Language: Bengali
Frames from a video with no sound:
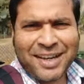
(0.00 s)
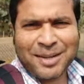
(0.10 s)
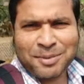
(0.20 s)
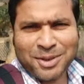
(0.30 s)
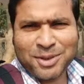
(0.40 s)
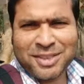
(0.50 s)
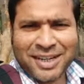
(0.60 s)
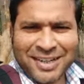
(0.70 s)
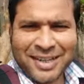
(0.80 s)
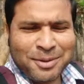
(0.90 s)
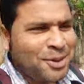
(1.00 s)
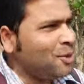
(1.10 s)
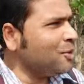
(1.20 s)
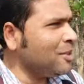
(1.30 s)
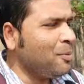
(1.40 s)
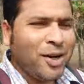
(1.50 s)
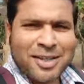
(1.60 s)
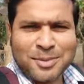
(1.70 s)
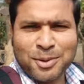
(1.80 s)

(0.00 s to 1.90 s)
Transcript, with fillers: আর আপনারা তো জানেন এবছর হচ্ছে পলাশ